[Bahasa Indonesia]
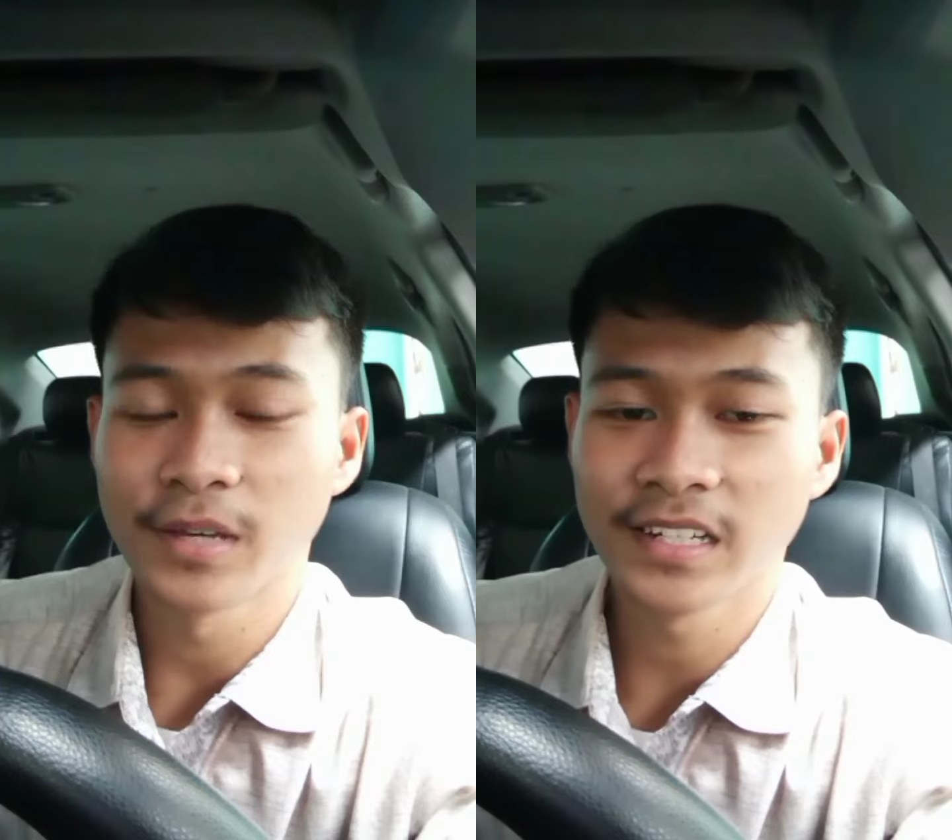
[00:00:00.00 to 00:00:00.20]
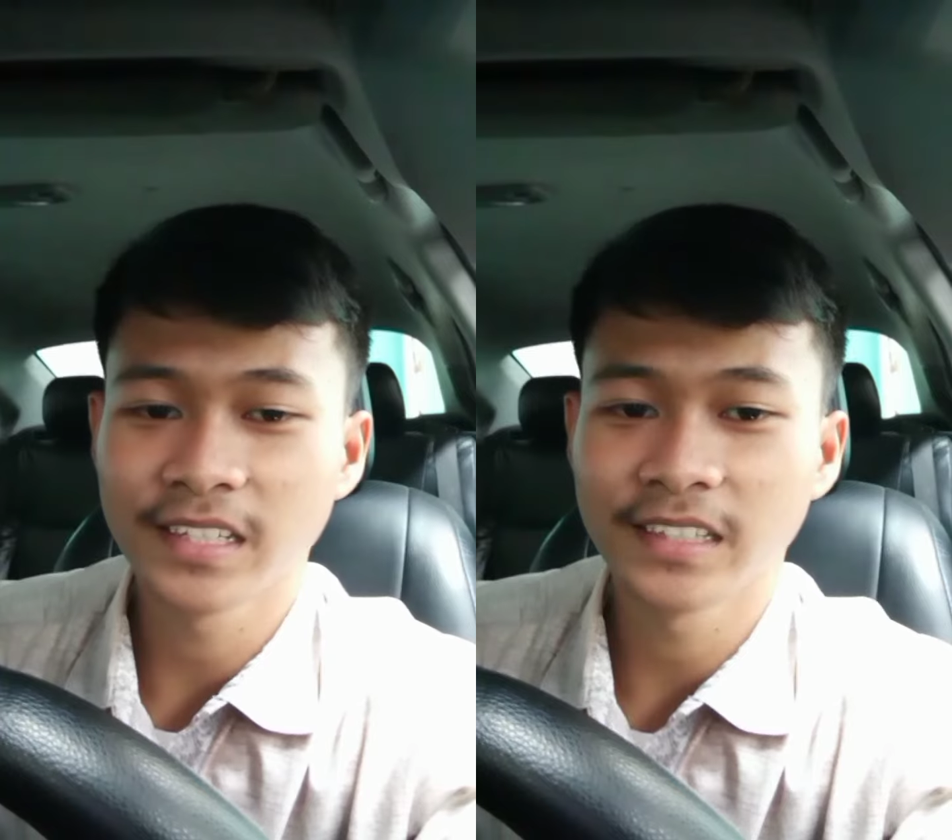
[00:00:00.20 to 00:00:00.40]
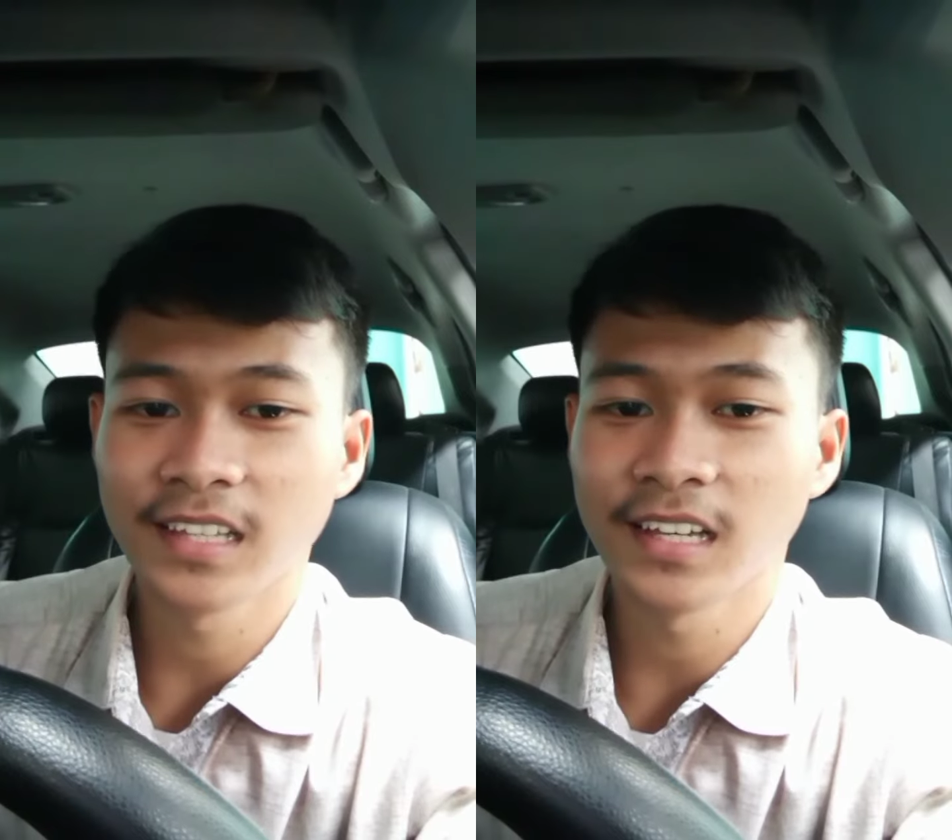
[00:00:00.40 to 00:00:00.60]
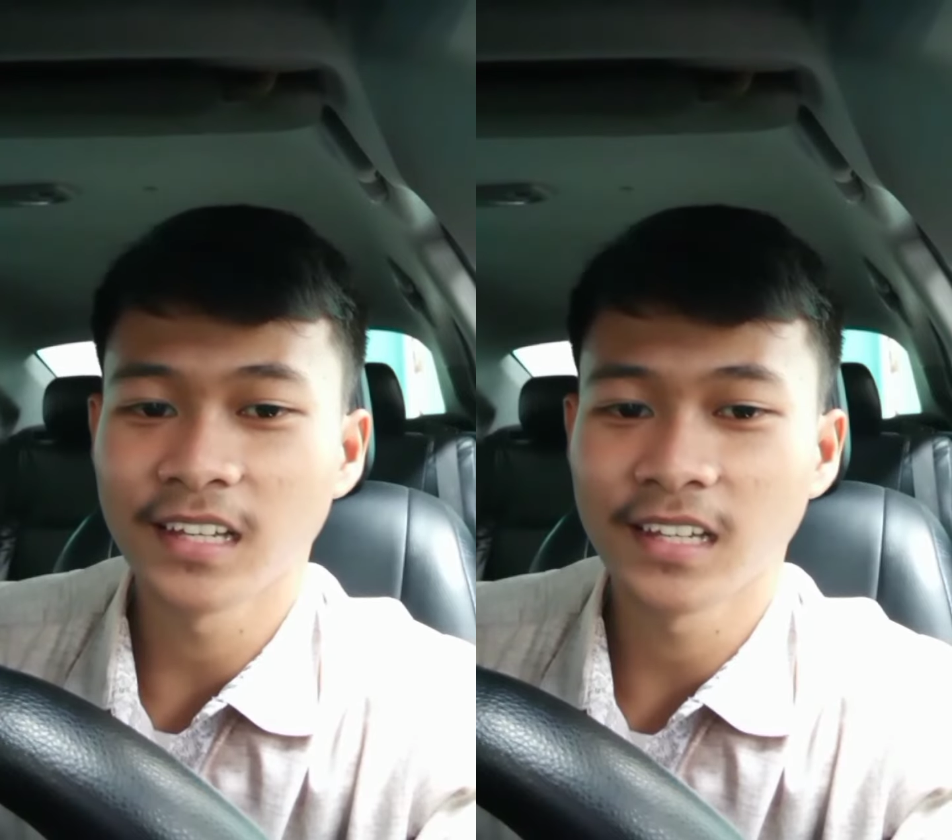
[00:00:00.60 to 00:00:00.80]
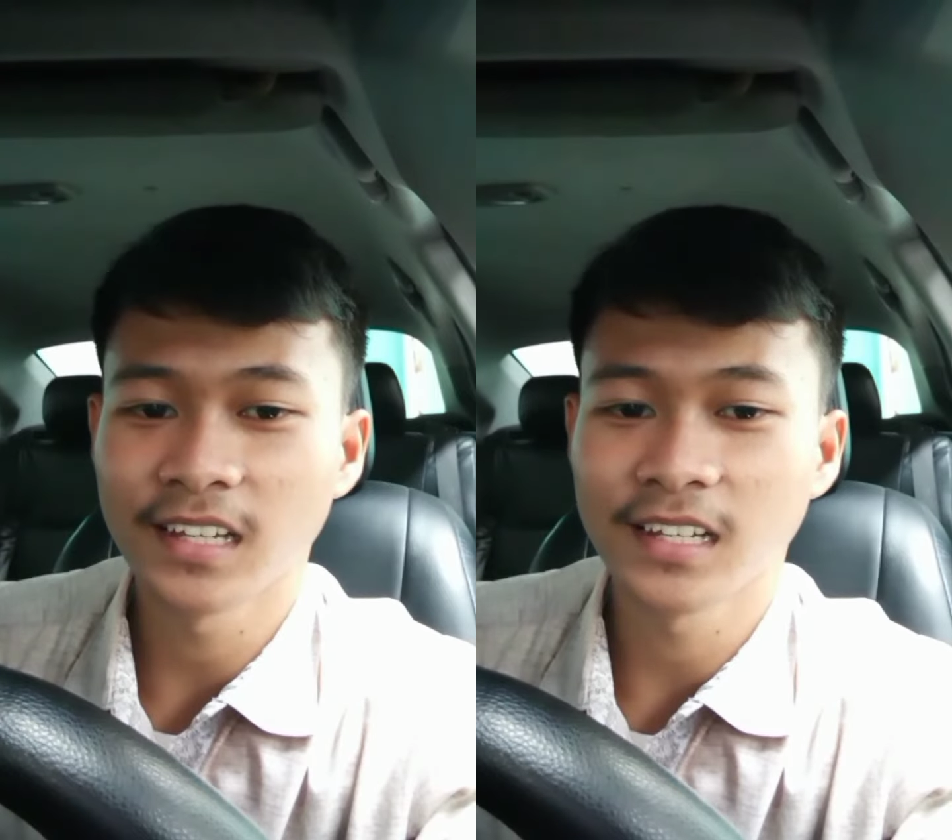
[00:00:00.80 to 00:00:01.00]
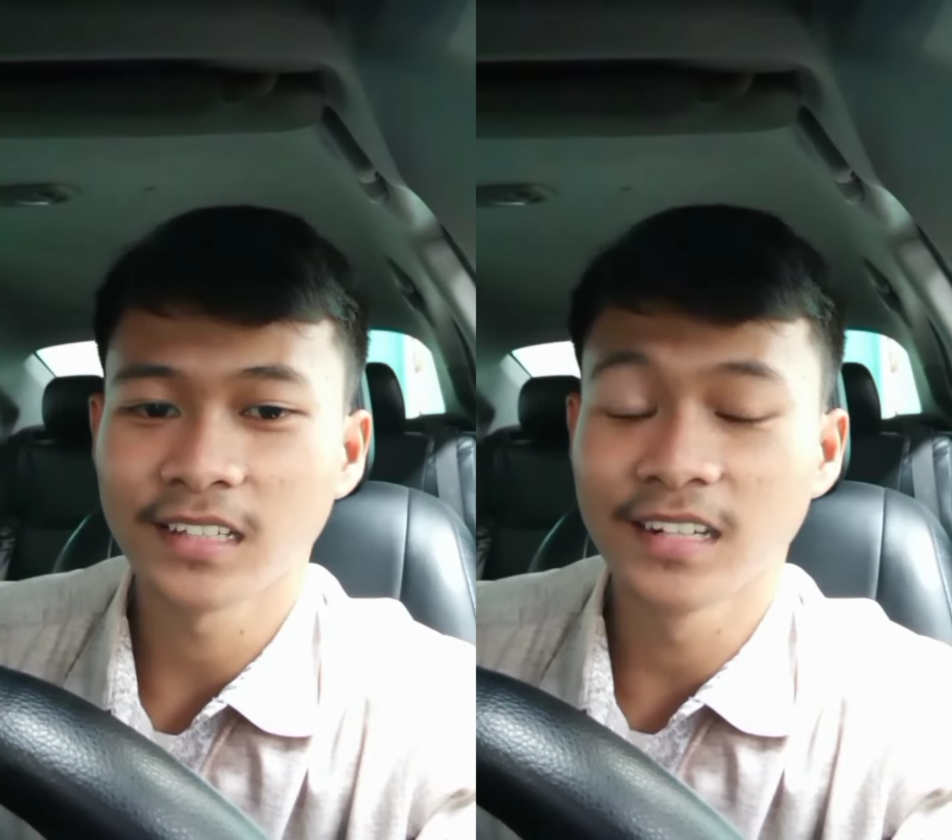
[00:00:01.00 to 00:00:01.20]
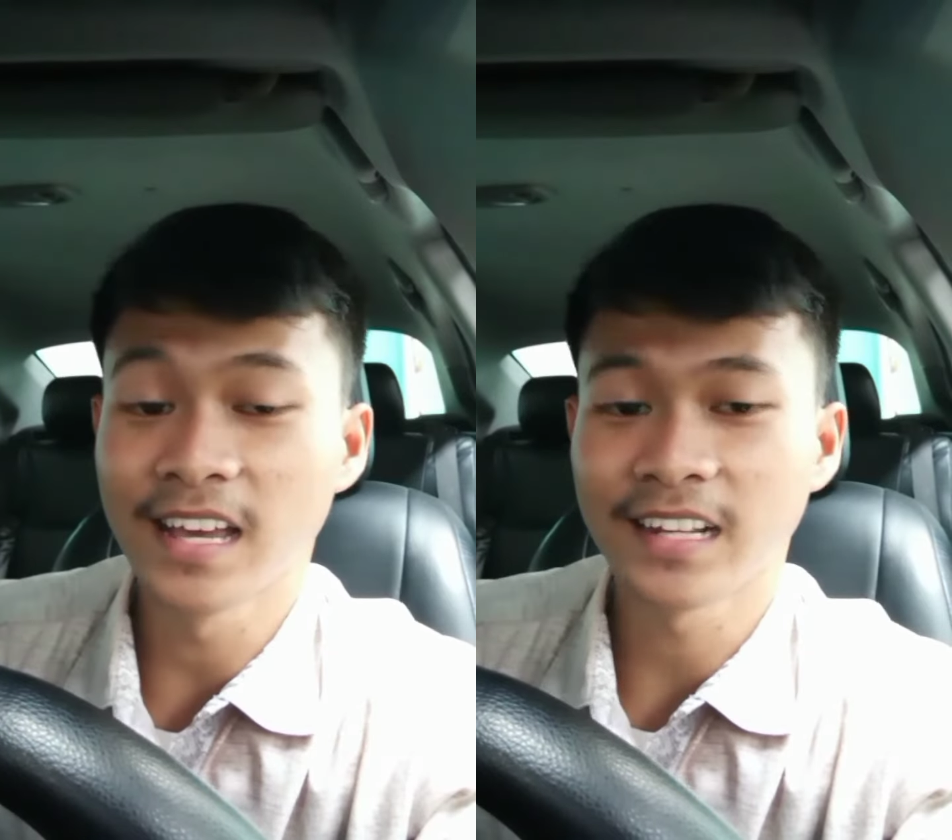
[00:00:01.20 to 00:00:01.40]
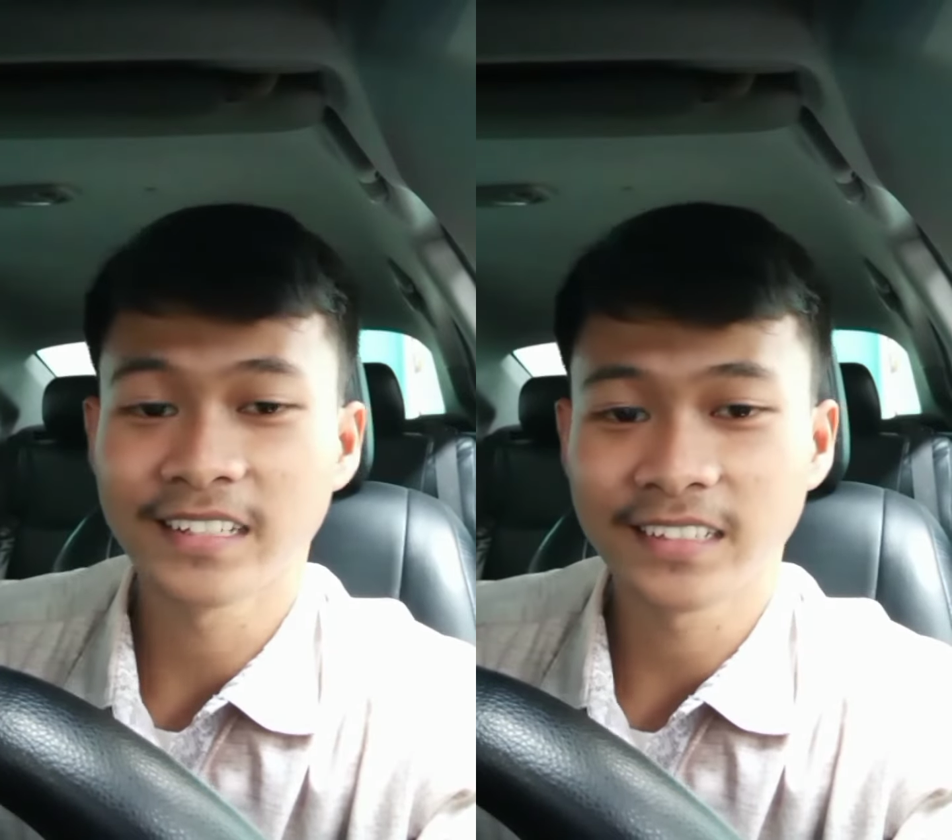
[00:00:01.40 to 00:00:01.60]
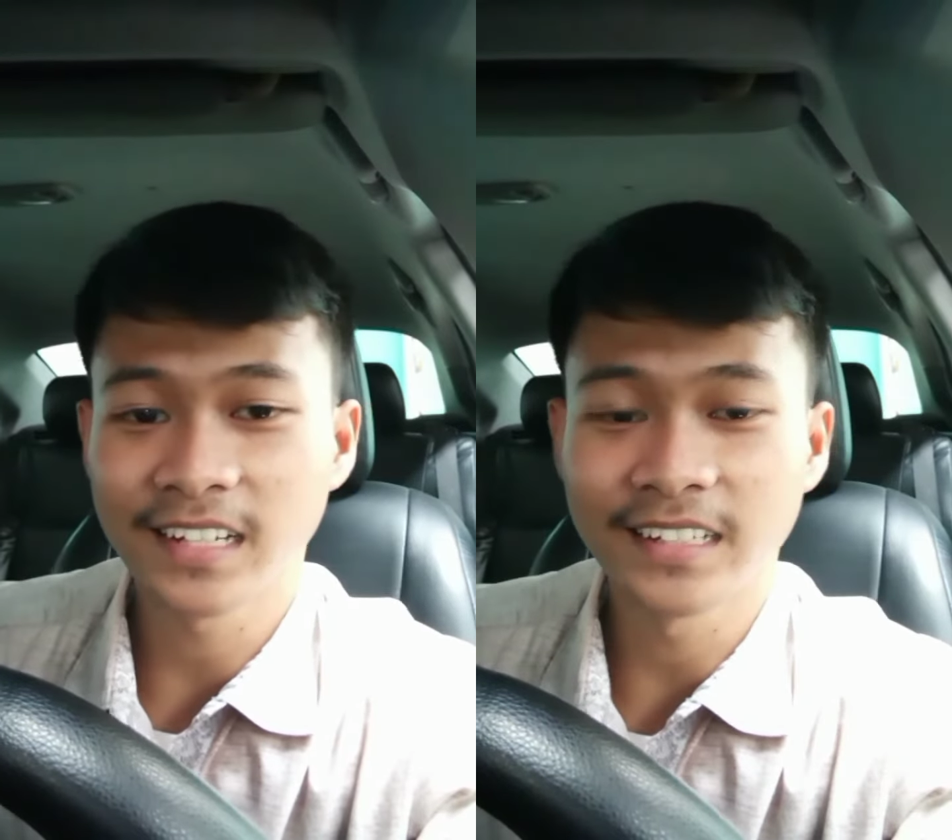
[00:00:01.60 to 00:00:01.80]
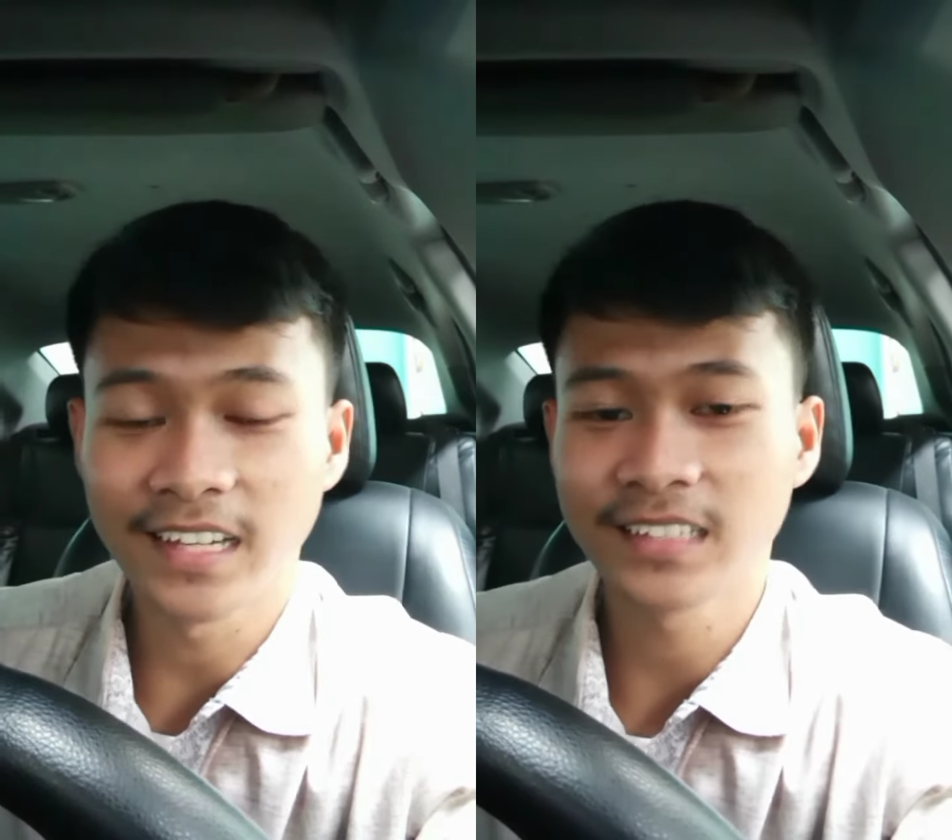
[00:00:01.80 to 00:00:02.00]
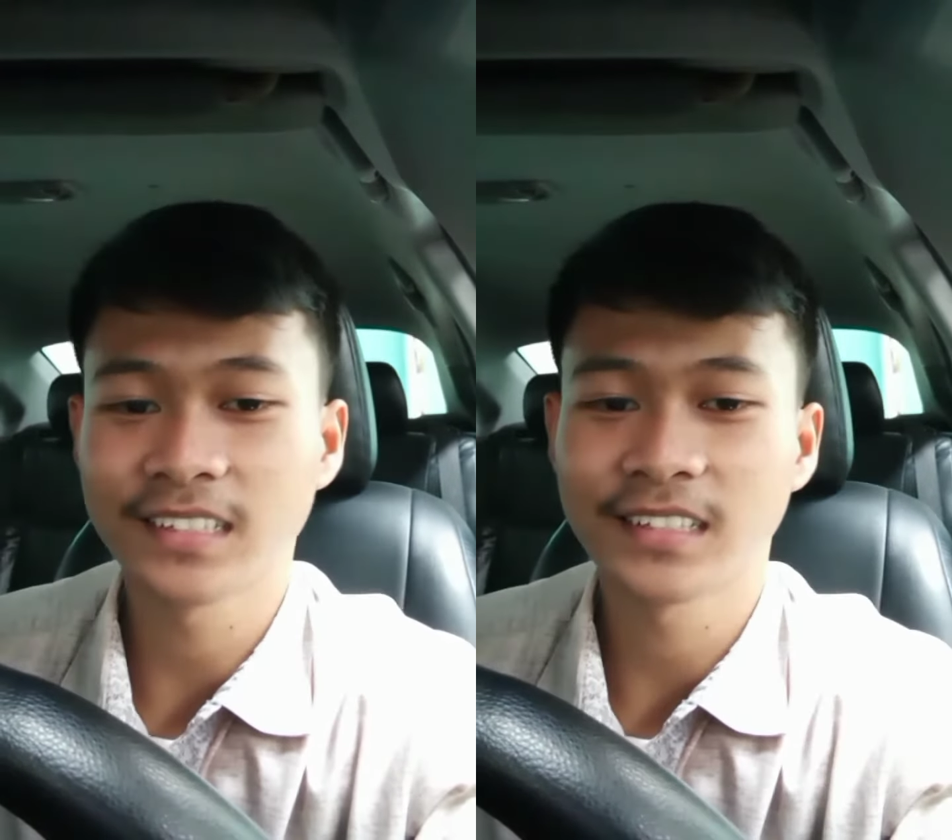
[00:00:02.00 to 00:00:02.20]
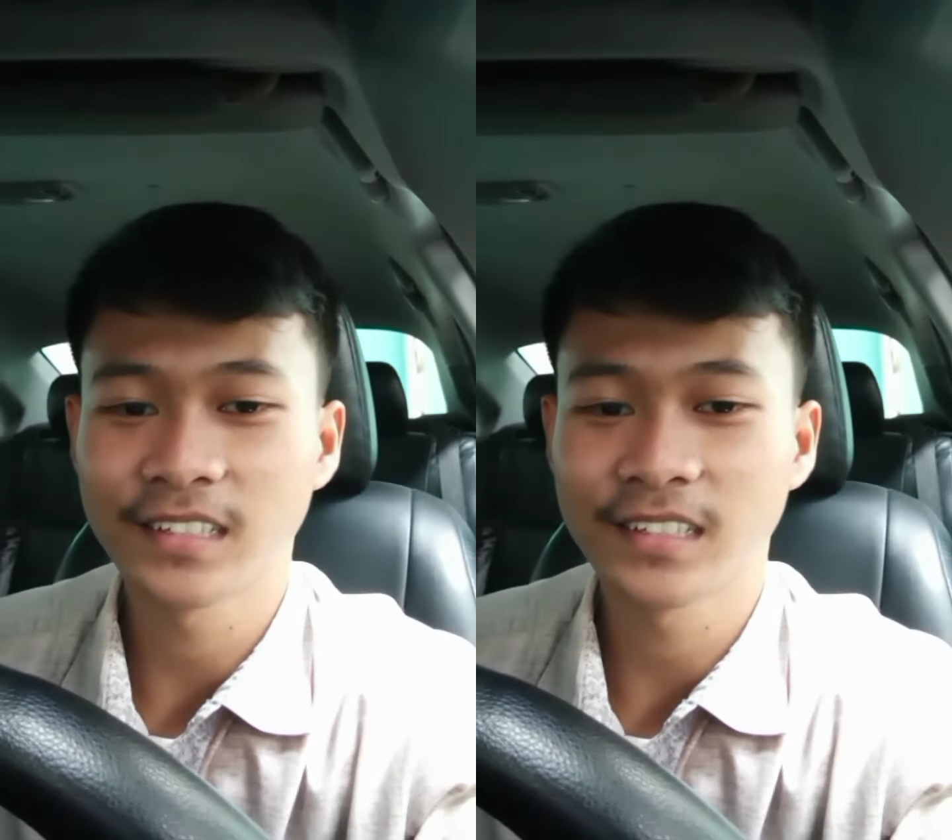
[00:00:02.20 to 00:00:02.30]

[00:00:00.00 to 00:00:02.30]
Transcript: Mari kita dengar, kita lihat